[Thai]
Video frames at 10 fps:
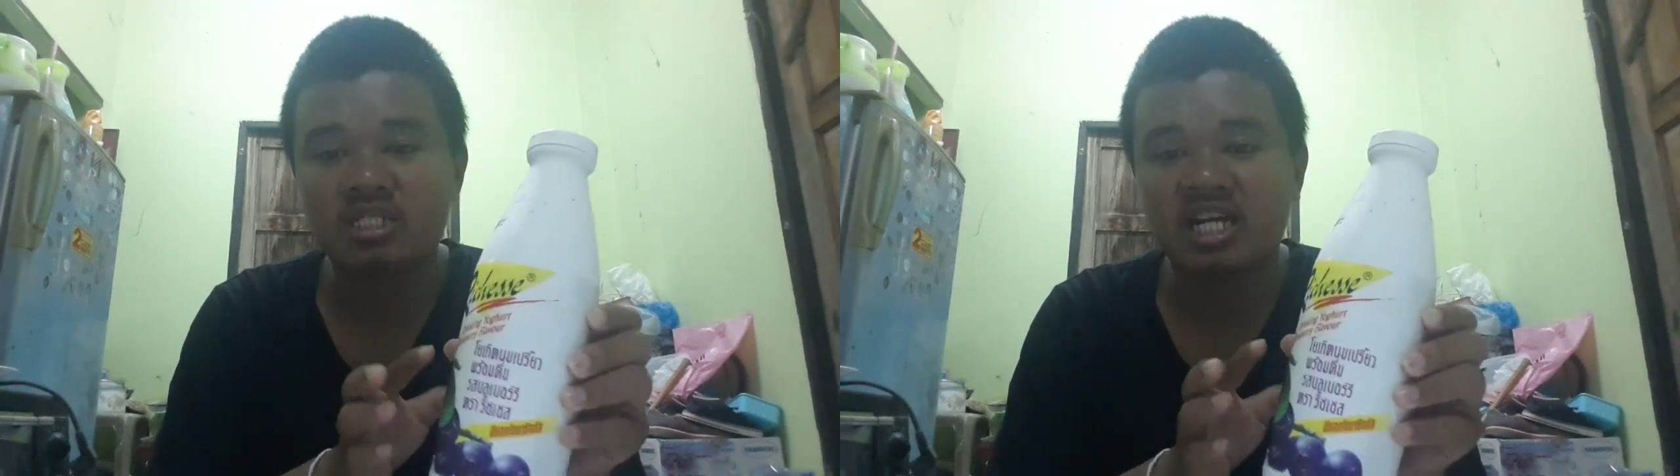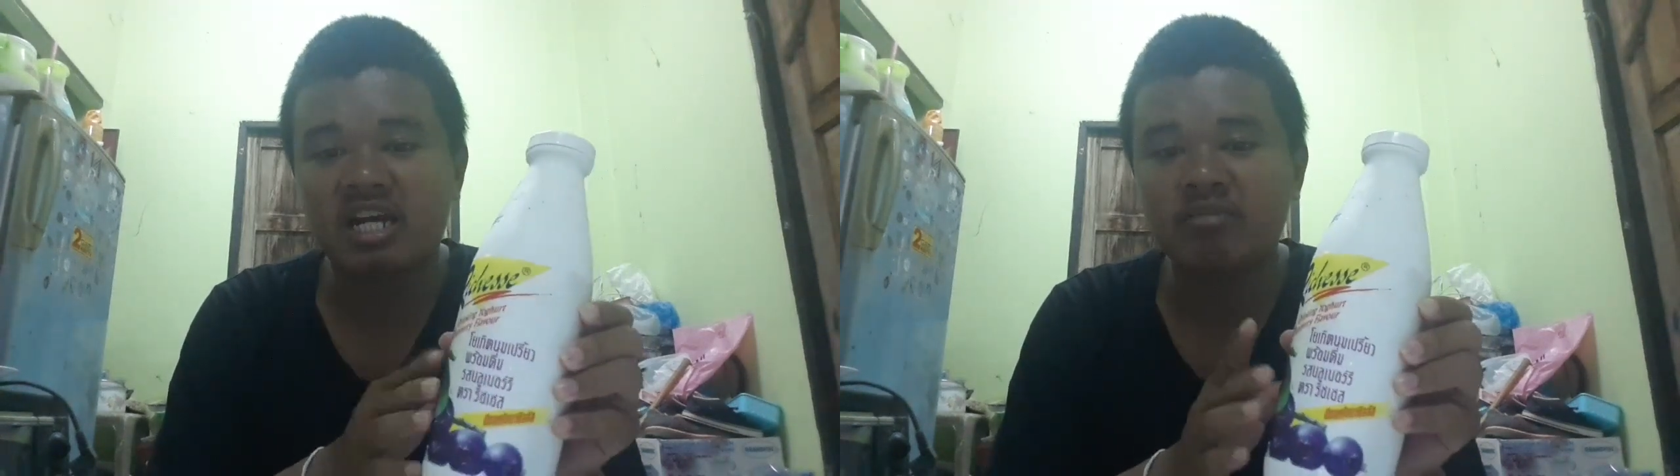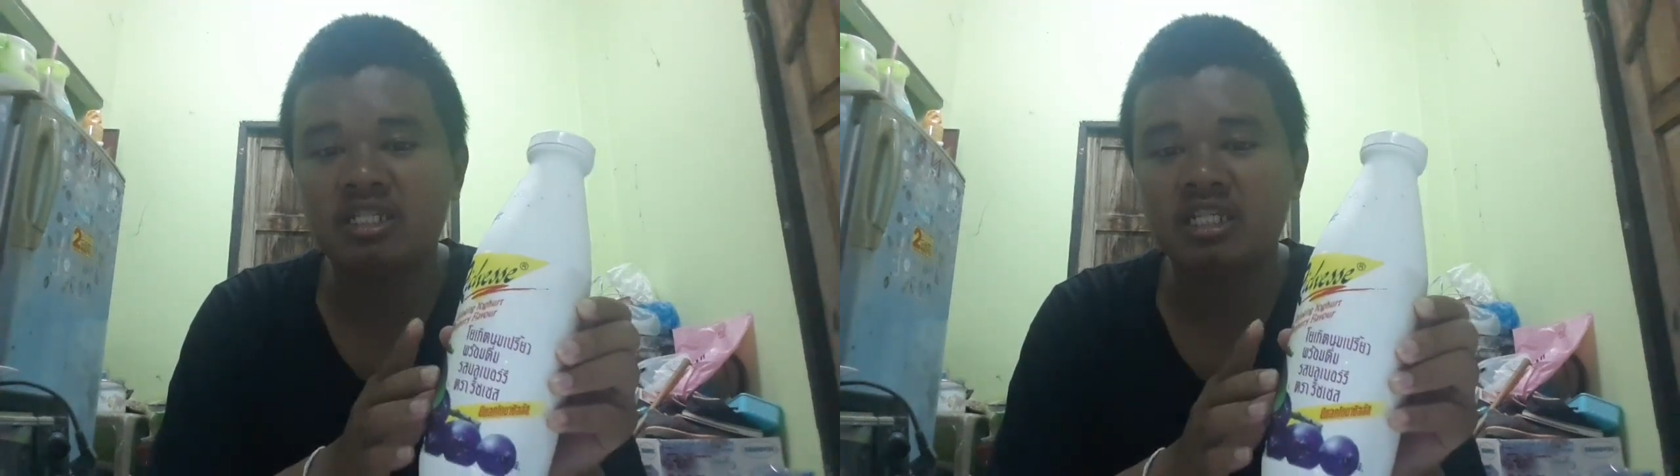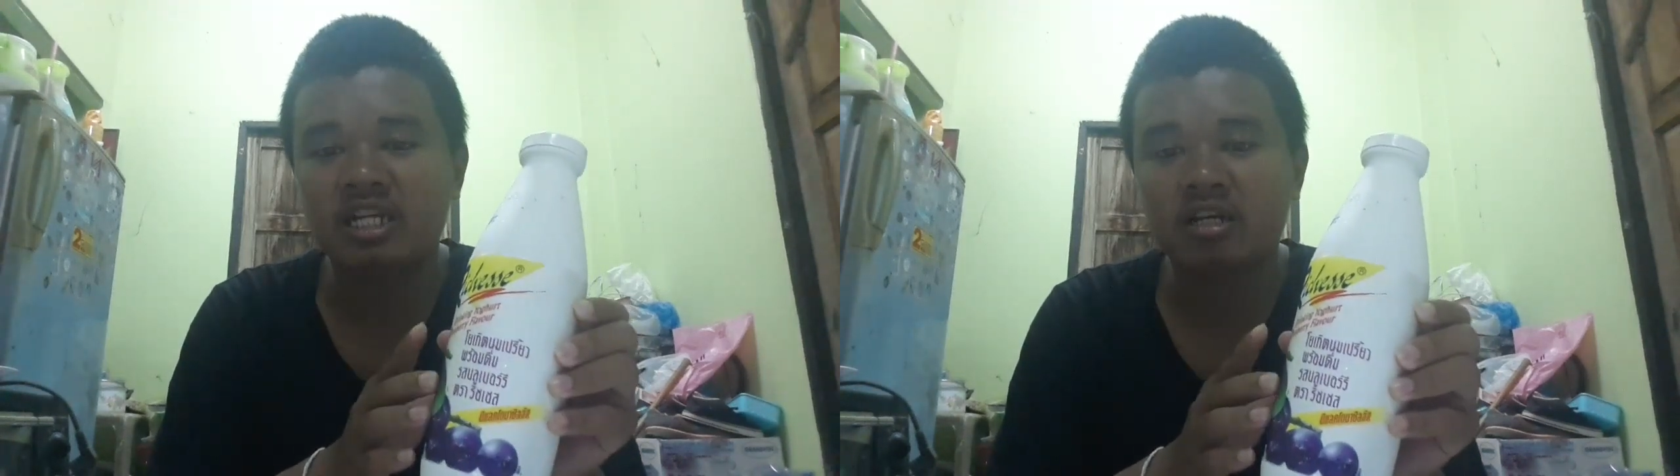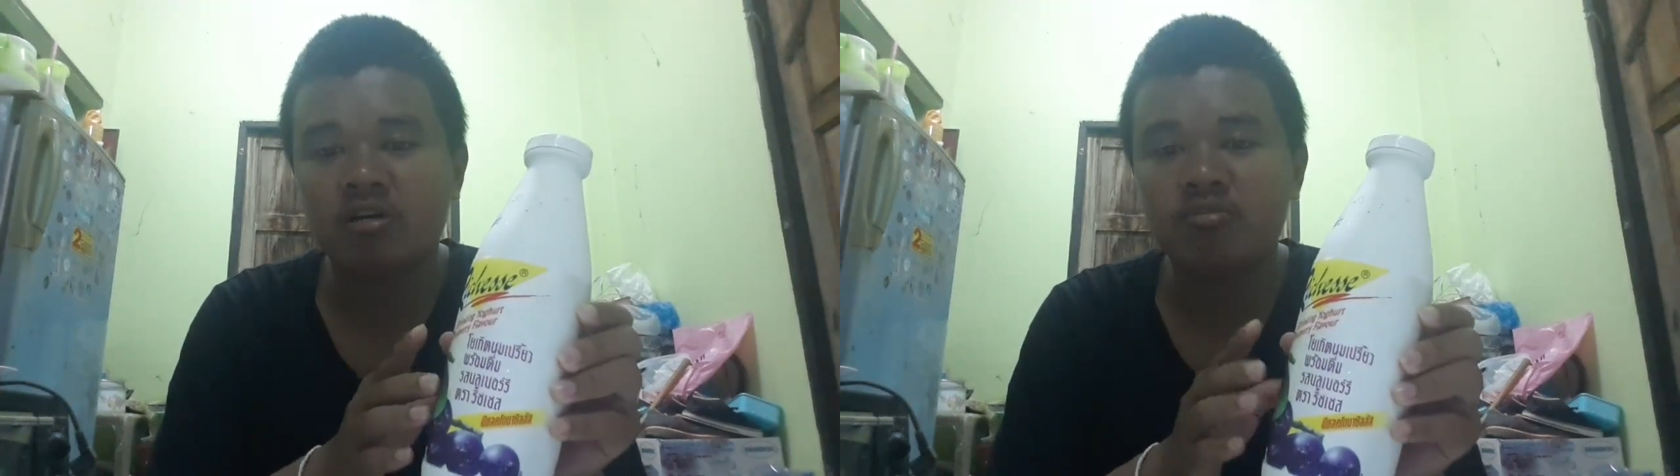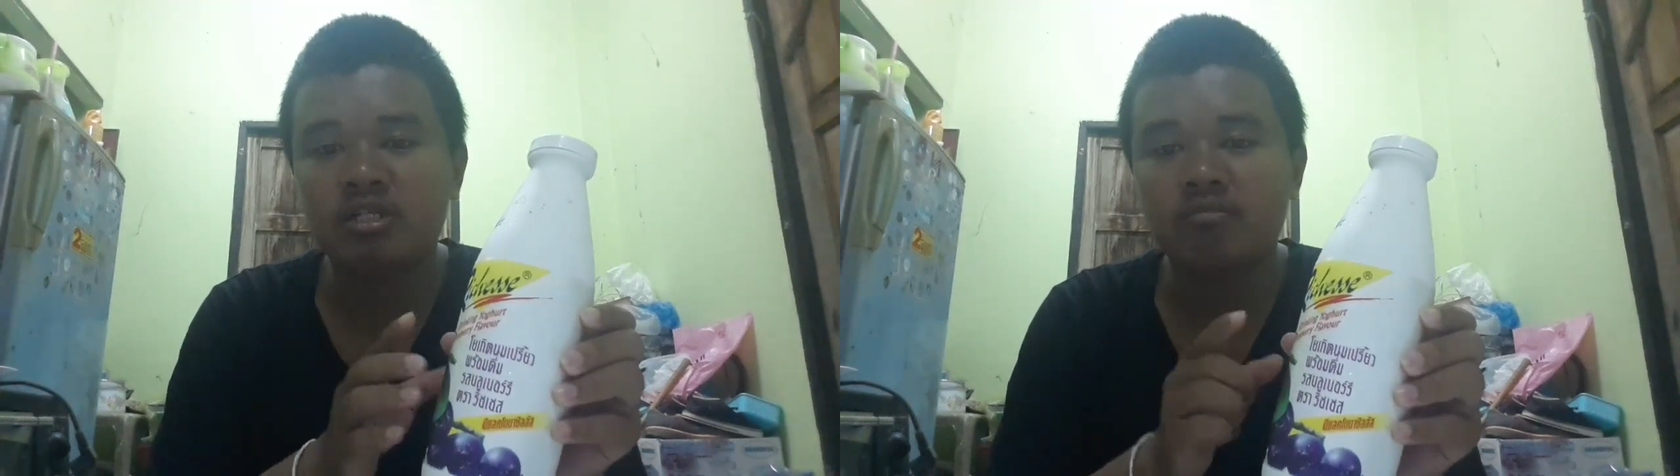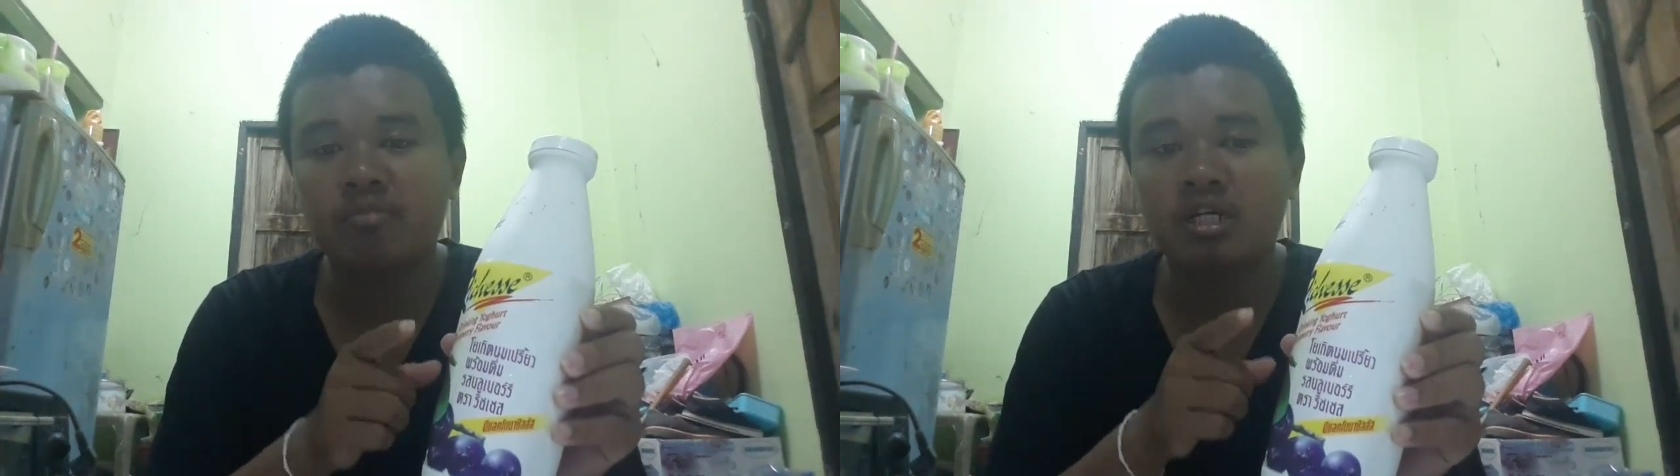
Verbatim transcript: สาขาพิจิตรเนี่ยเขาเพิ่ง